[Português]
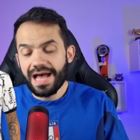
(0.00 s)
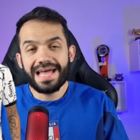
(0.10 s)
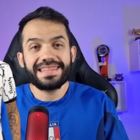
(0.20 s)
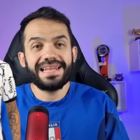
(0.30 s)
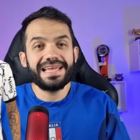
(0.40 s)

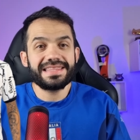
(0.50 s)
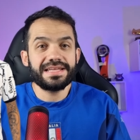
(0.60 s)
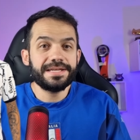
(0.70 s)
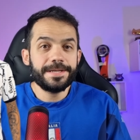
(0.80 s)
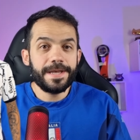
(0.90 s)

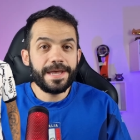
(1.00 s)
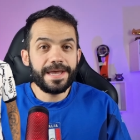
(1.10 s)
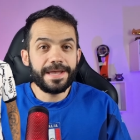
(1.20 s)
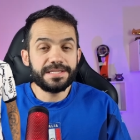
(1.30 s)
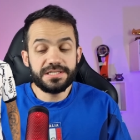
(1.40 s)
atleta
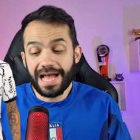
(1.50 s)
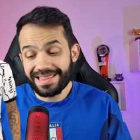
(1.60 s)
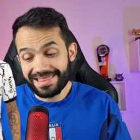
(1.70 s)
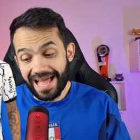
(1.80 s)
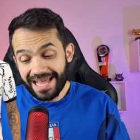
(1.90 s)
é, de
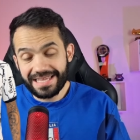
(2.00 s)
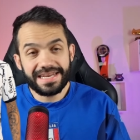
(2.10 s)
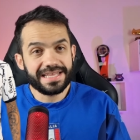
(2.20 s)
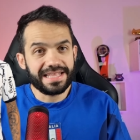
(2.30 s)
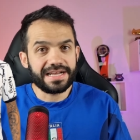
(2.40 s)
ataque,
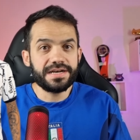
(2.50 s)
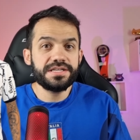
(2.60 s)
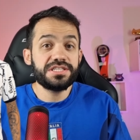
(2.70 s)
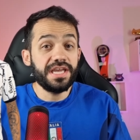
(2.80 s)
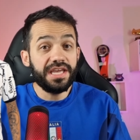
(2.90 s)
né?
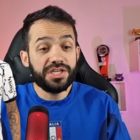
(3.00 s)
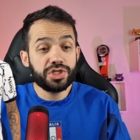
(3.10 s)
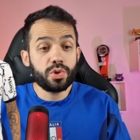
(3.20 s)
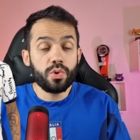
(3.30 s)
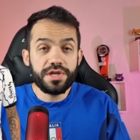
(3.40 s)
Atacante,
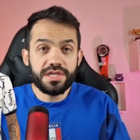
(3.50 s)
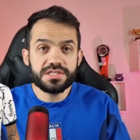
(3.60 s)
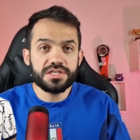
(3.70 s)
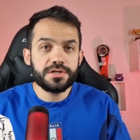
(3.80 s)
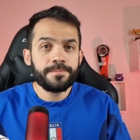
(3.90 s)

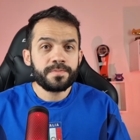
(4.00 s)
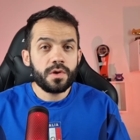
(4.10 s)
ex-Corinthians.